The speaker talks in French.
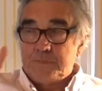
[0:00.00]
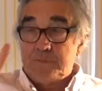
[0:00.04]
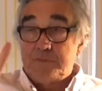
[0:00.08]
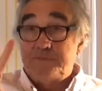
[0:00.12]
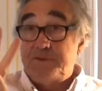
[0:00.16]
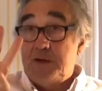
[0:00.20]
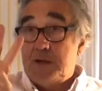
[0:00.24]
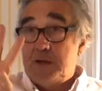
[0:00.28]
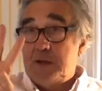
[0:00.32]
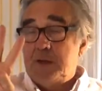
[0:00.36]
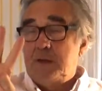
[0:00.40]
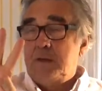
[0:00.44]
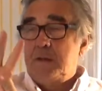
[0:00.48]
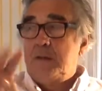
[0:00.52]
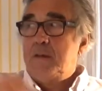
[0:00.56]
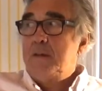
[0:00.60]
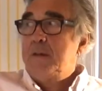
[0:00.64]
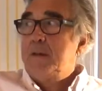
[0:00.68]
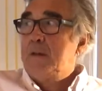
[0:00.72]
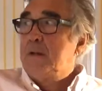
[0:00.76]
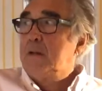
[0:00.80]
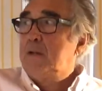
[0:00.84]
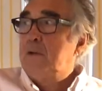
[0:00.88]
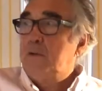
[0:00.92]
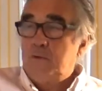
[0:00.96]
20
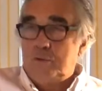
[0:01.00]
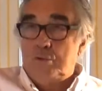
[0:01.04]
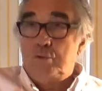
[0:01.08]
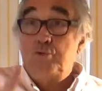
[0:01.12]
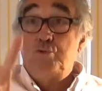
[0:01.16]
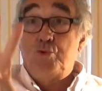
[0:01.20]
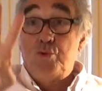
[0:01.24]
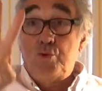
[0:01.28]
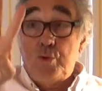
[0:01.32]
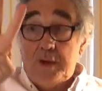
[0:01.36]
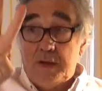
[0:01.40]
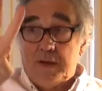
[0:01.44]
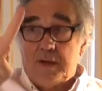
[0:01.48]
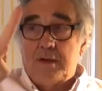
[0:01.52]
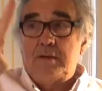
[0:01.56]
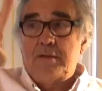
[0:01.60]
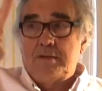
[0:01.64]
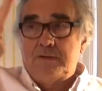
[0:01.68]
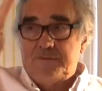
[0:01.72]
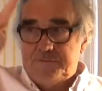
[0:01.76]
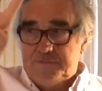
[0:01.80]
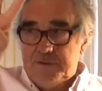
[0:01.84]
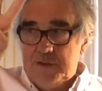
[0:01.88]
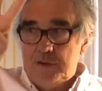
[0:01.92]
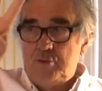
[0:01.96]
UR,
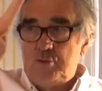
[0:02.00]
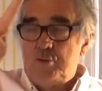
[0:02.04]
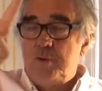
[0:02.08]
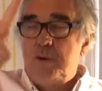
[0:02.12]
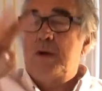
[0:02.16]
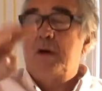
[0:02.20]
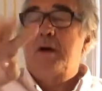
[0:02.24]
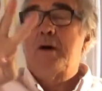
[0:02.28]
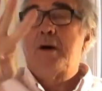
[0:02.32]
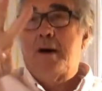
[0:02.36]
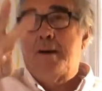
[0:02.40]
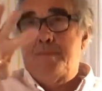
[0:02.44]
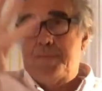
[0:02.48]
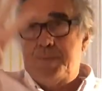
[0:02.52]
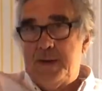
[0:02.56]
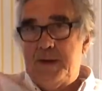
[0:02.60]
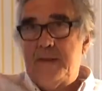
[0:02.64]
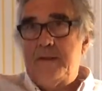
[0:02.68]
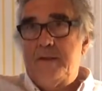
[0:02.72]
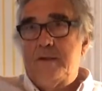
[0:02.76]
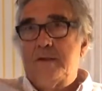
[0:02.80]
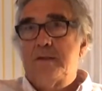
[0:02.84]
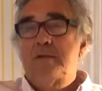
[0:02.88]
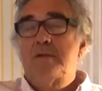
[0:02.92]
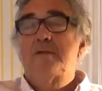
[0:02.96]
20 UR,
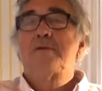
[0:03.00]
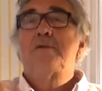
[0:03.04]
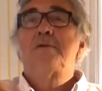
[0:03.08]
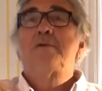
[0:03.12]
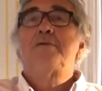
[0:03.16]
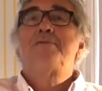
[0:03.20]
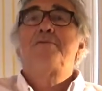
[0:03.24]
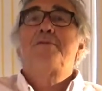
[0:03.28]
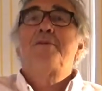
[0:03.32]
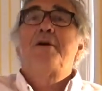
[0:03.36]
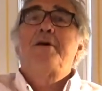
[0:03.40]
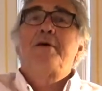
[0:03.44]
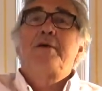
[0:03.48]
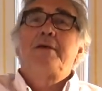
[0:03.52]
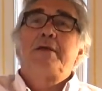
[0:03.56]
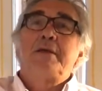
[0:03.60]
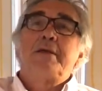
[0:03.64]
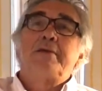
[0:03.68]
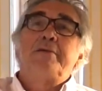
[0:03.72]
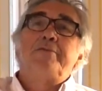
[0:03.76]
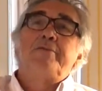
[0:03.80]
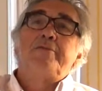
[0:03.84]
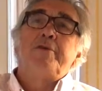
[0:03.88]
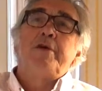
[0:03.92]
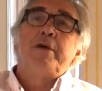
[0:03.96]
après 20,
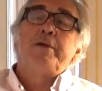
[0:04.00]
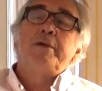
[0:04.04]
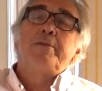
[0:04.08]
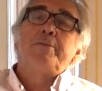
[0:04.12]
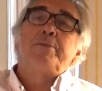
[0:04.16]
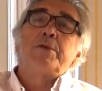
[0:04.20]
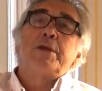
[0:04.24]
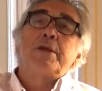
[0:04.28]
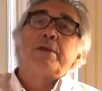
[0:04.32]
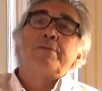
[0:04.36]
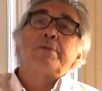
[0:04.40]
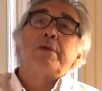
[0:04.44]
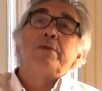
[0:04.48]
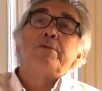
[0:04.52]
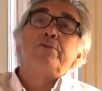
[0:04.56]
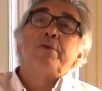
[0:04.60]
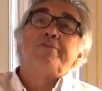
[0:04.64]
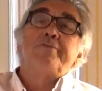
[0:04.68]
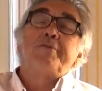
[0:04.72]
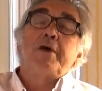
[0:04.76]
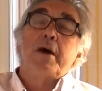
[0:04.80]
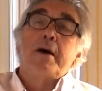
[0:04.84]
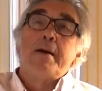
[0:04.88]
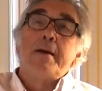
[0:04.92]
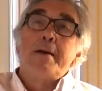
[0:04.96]
et puis
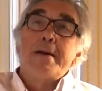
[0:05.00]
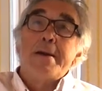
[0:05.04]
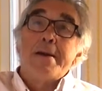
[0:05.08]
UFR.